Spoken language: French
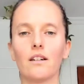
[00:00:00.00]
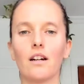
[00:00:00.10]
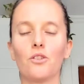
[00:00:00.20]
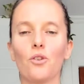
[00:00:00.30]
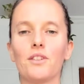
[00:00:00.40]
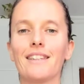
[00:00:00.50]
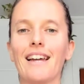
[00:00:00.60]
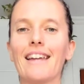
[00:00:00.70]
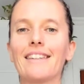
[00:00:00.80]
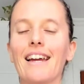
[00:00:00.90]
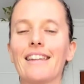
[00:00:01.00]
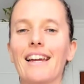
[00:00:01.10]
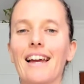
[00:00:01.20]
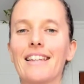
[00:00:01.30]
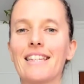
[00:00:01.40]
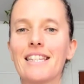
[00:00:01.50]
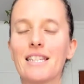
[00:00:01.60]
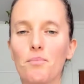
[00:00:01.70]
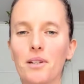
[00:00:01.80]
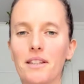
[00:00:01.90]
quand on est très, très, très
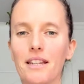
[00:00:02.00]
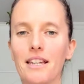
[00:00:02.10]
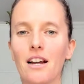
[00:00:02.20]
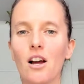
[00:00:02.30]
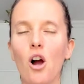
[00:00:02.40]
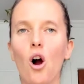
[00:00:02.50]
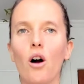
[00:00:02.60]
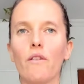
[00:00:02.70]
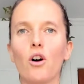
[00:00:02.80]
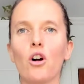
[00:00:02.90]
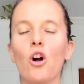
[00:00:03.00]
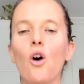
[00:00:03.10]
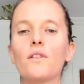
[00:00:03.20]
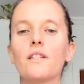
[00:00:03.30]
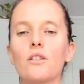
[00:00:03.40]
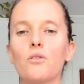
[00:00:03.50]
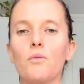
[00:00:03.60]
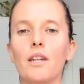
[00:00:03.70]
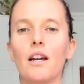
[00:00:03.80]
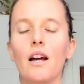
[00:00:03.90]
discipliné, on va
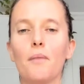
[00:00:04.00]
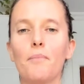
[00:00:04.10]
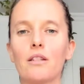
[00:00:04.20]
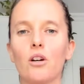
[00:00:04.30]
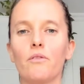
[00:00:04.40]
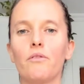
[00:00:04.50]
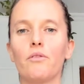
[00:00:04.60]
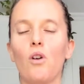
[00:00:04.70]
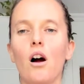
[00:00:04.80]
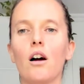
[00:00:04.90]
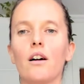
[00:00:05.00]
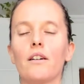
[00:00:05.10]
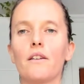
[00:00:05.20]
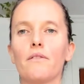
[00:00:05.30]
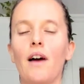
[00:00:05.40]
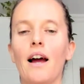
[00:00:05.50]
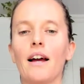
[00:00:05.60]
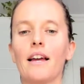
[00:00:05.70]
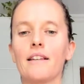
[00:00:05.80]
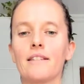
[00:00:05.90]
continuer parce qu'on va vouloir
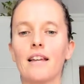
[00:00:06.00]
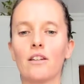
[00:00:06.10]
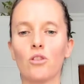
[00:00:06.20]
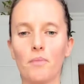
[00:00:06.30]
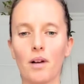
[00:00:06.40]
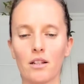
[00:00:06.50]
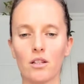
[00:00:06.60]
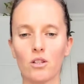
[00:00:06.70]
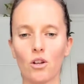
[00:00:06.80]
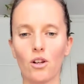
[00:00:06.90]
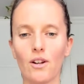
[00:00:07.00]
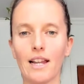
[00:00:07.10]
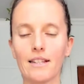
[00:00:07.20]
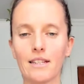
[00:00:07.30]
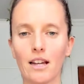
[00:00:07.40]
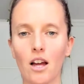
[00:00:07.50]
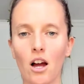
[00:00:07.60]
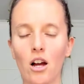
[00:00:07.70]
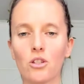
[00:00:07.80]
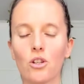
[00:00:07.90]
faire exactement ce que
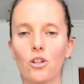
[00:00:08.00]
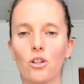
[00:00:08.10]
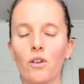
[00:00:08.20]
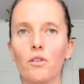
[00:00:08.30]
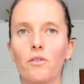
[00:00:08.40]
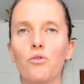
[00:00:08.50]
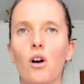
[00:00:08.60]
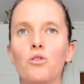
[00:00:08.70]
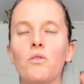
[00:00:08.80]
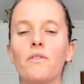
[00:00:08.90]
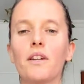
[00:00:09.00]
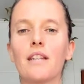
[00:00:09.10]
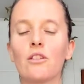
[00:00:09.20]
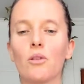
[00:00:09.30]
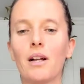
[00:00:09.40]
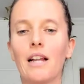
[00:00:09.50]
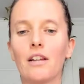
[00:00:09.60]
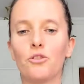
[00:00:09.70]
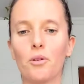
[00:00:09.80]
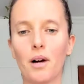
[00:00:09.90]
l'extérieur, on va vouloir suivre exactement la
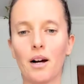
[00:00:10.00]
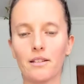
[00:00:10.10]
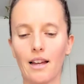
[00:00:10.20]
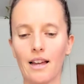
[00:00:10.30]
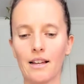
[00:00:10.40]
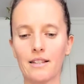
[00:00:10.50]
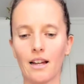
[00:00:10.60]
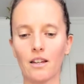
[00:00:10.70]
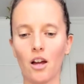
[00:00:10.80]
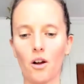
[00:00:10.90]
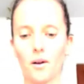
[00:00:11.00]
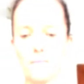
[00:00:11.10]
demande extérieure.